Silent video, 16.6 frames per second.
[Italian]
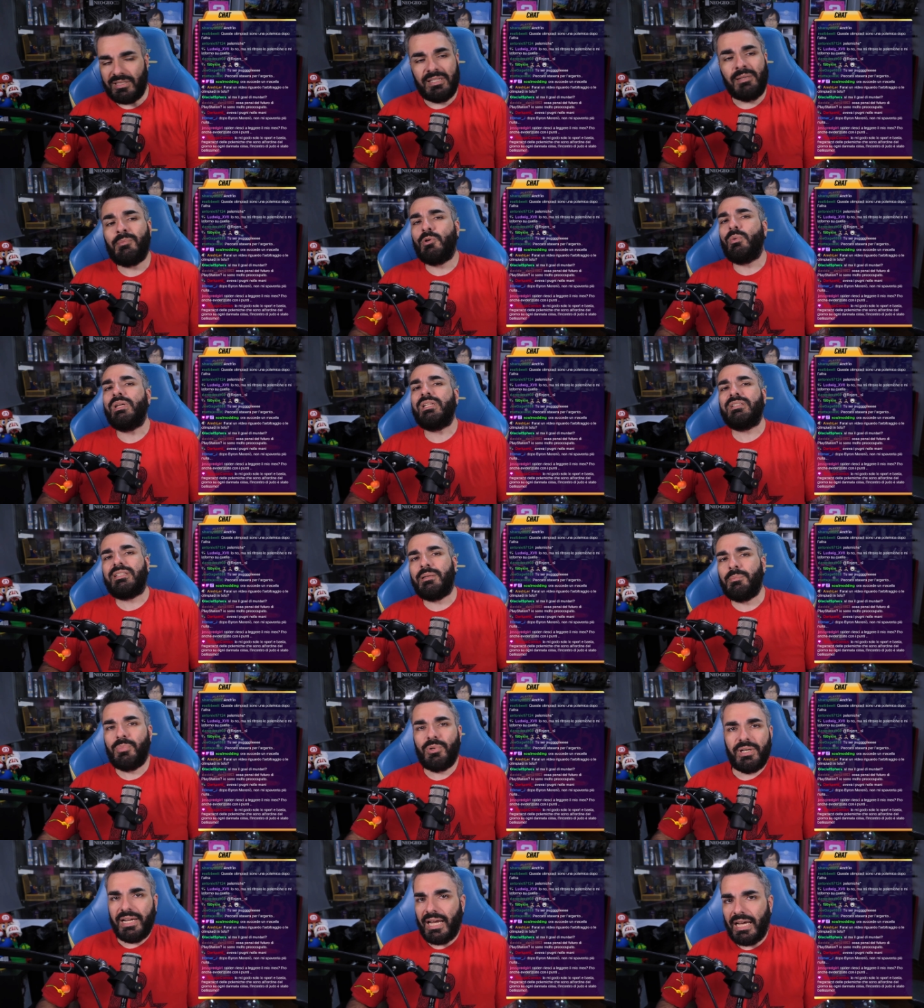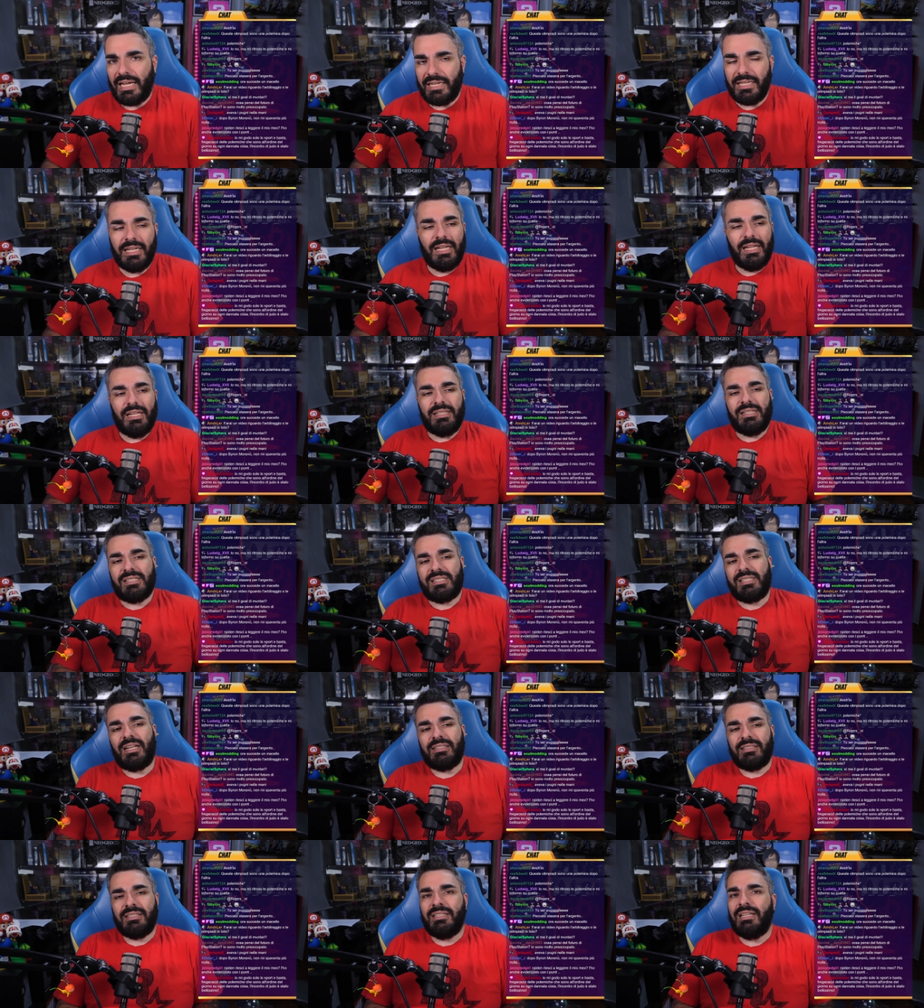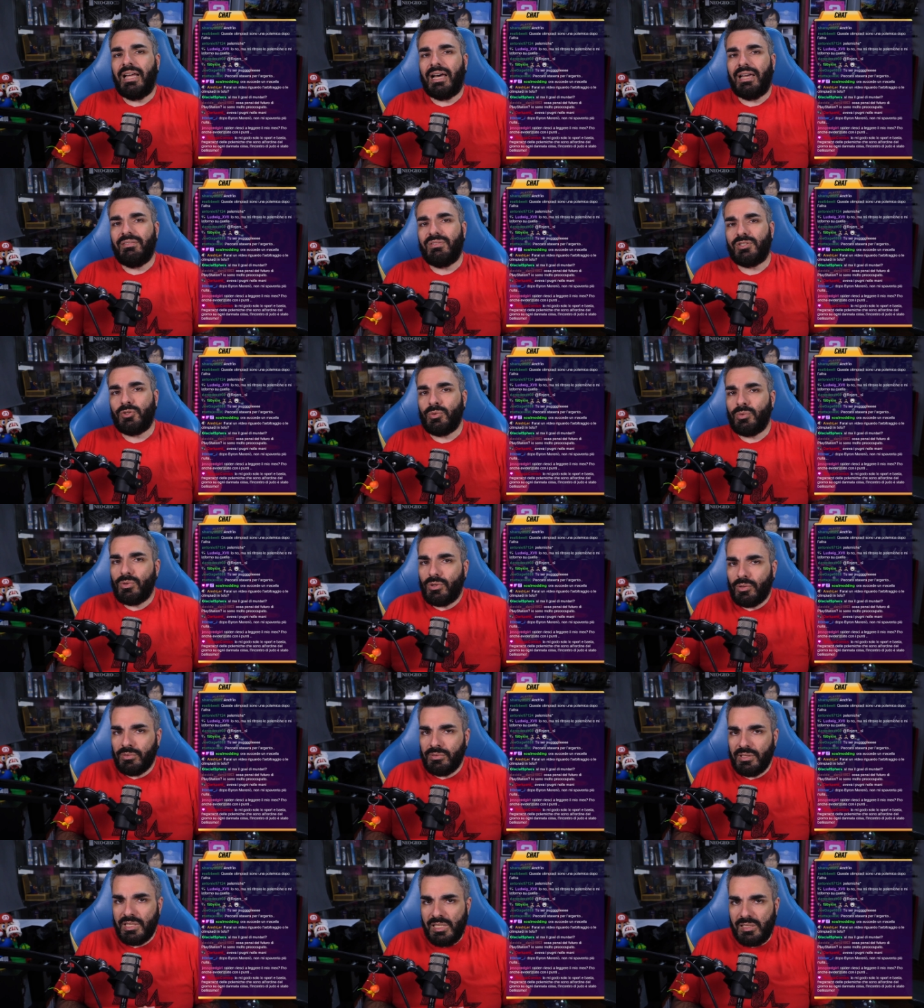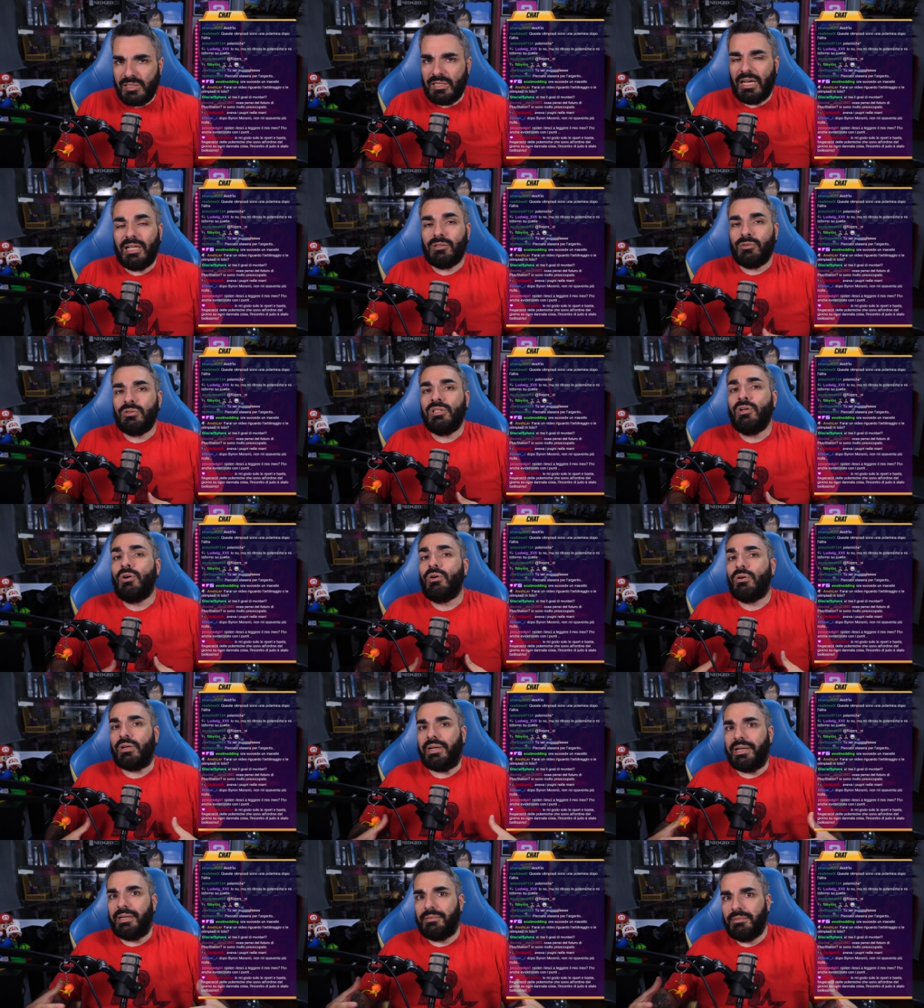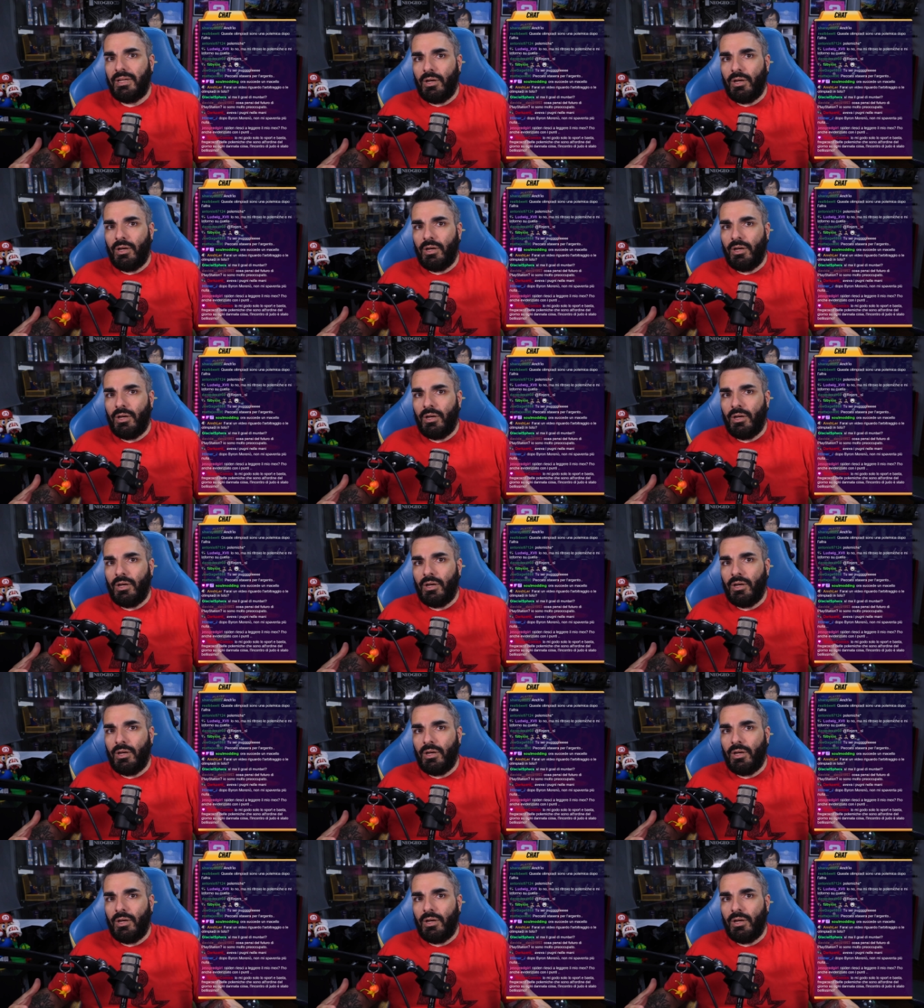Siamo qui in tempo reale, gli estratti di live sono un condensato di ore